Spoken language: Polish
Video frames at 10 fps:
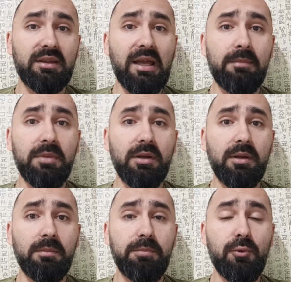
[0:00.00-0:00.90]
tam
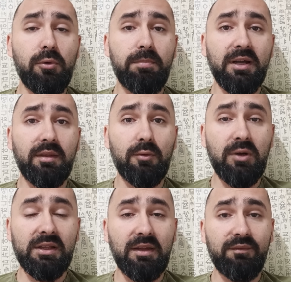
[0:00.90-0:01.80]
e, było bardzo
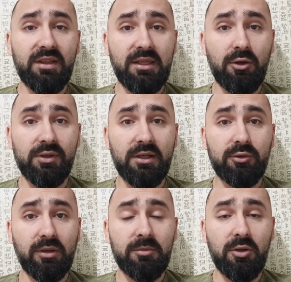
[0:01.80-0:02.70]
ładne wideo, na
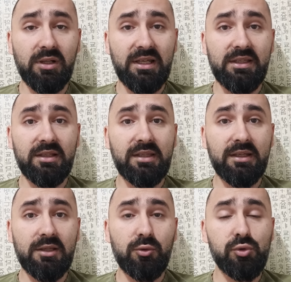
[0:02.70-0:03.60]
którym kolejny
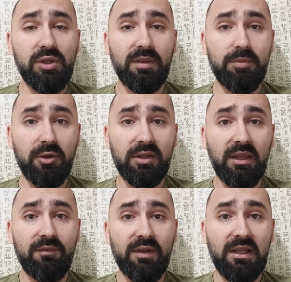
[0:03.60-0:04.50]
taki duży
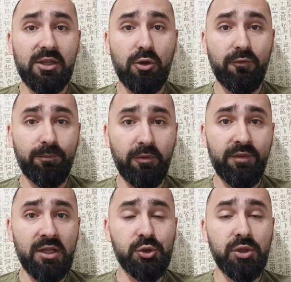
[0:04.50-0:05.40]
zbiornik wyleciał w
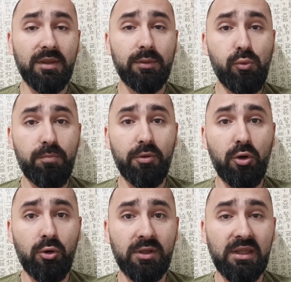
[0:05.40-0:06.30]
powietrze, słup
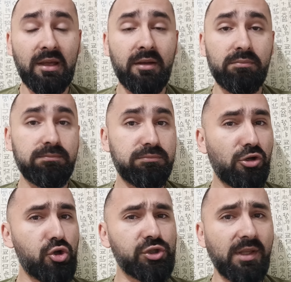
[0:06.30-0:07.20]
ognia.
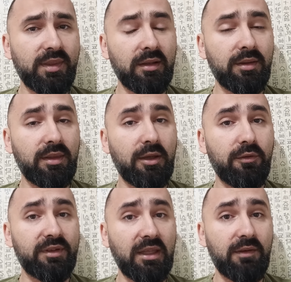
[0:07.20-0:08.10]
Korzystać z
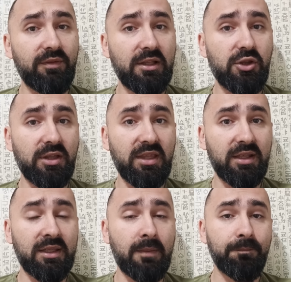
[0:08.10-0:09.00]
tego w tej chwili się
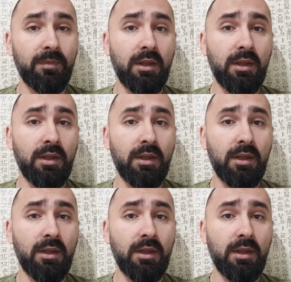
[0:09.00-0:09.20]
nie da.